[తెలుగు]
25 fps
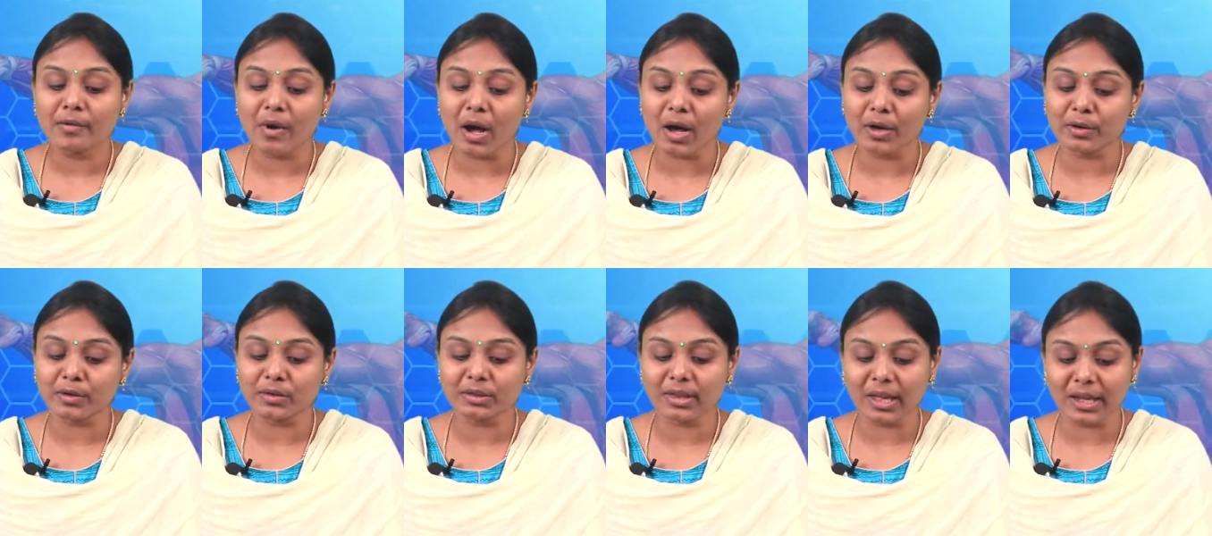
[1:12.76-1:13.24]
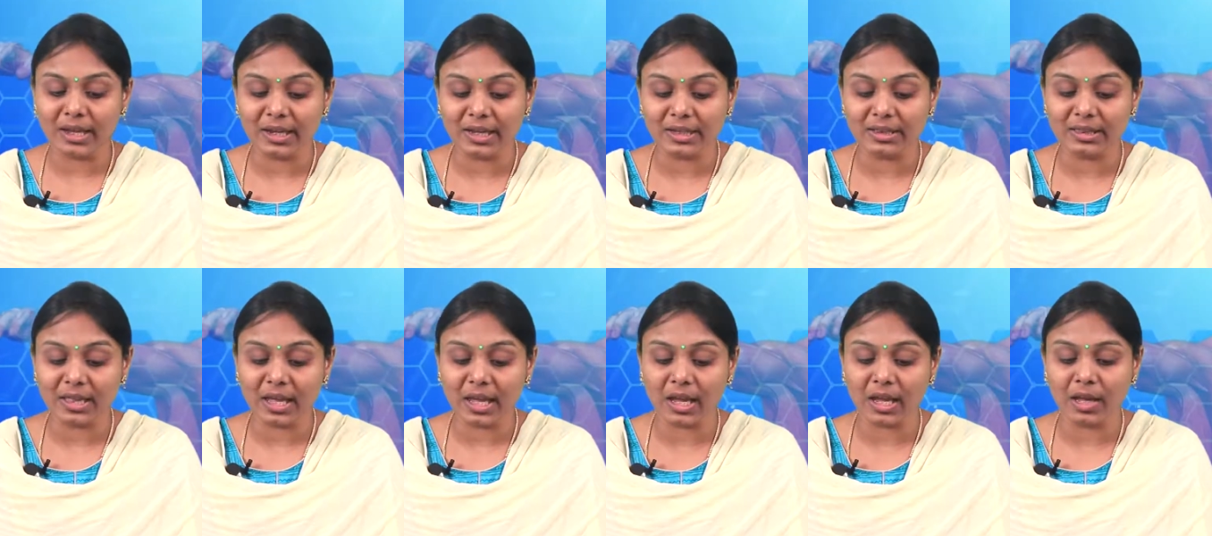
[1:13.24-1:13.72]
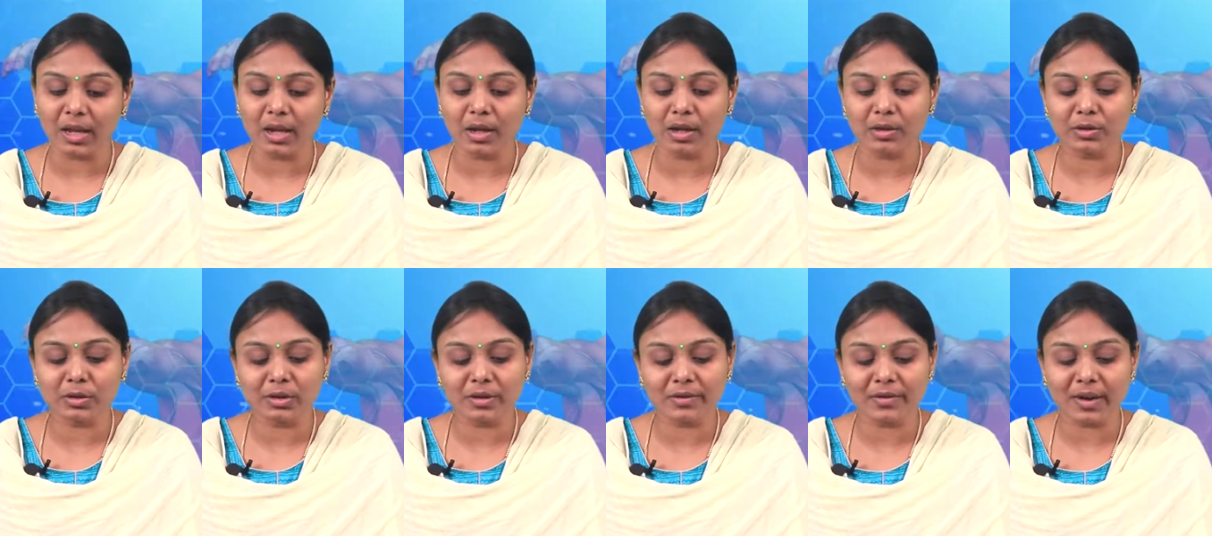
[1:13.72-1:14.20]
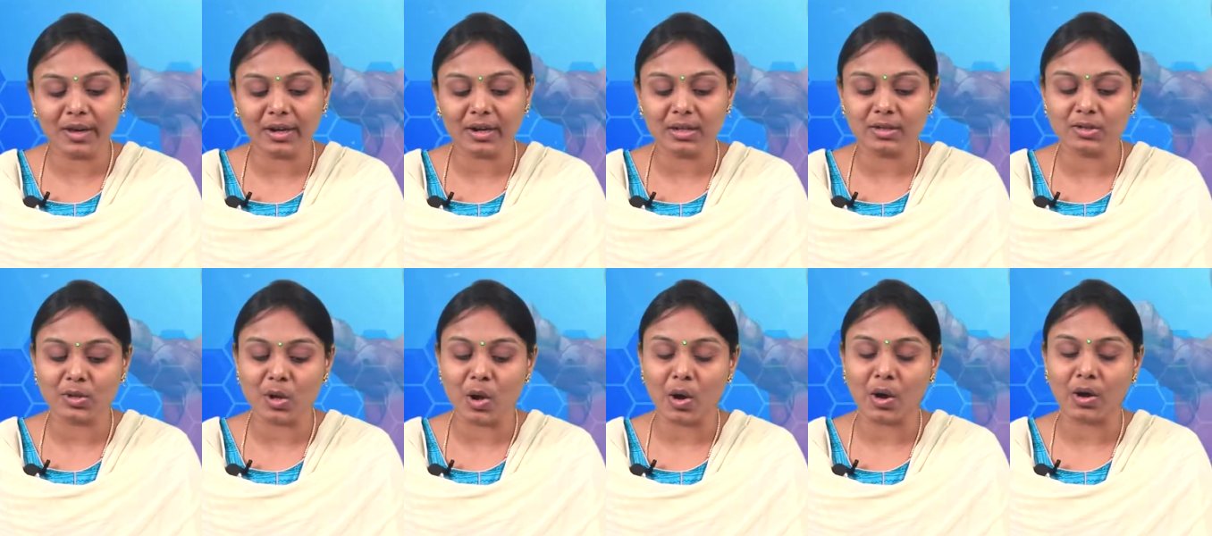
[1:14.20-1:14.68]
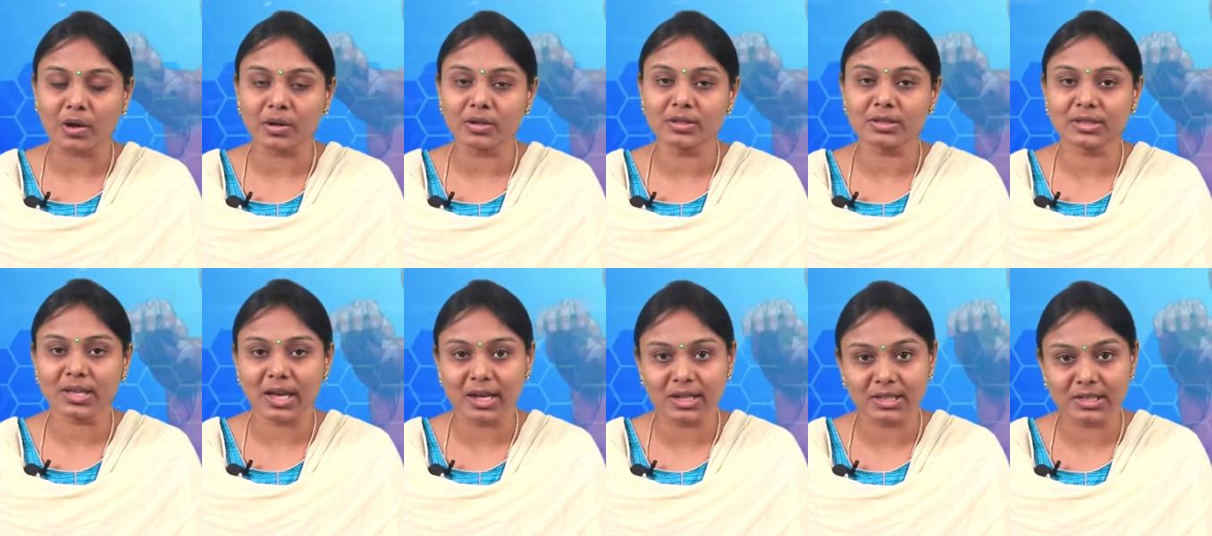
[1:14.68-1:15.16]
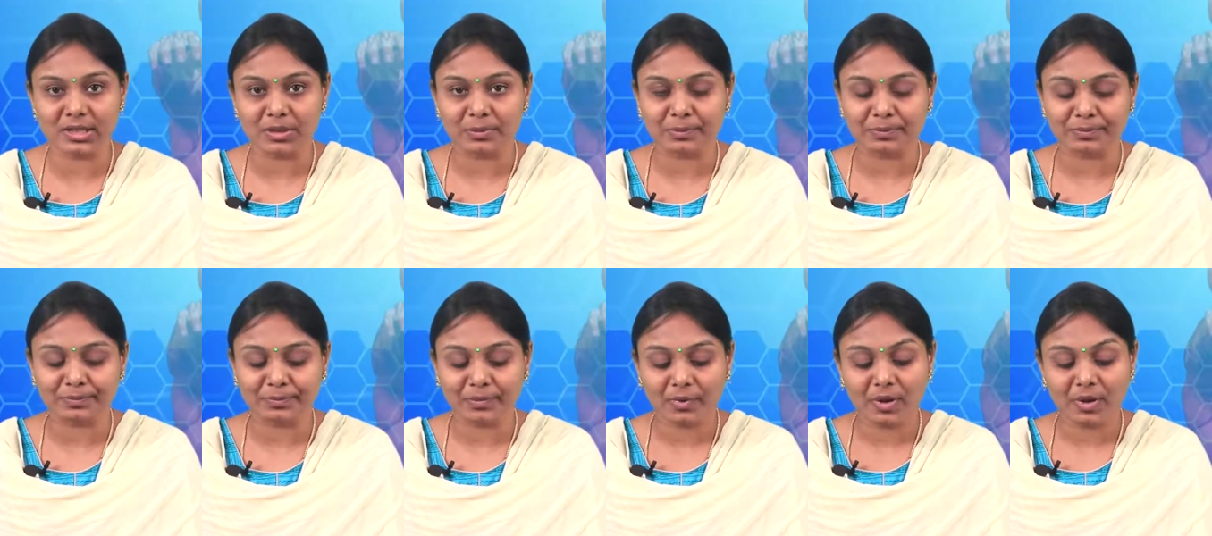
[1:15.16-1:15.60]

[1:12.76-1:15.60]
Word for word: వారు దగ్గితే ఎదుటివారికి సోకడం సహజం